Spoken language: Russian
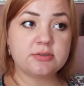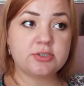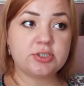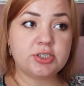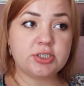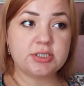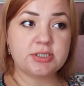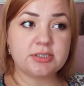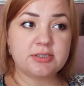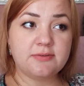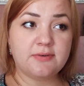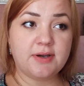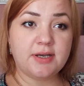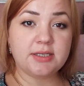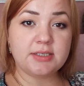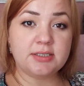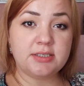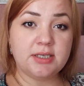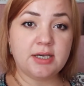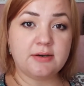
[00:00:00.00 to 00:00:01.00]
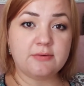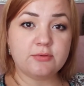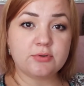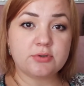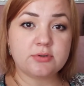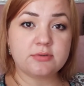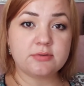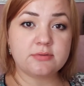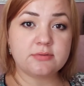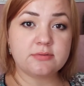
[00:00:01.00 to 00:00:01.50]
через два дня
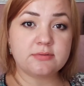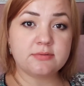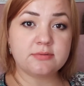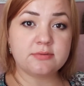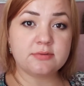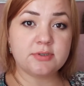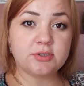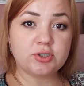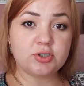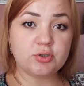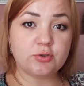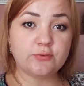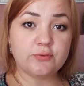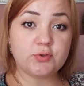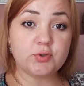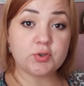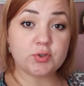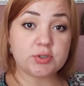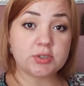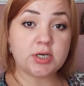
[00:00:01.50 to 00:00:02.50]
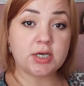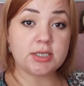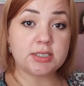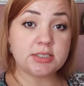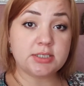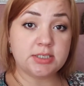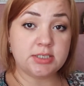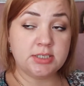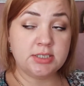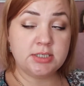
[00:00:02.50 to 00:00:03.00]
вот э, начало все
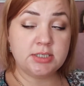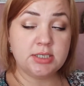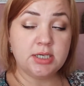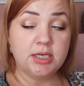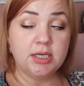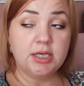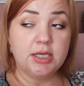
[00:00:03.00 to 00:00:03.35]
сходить.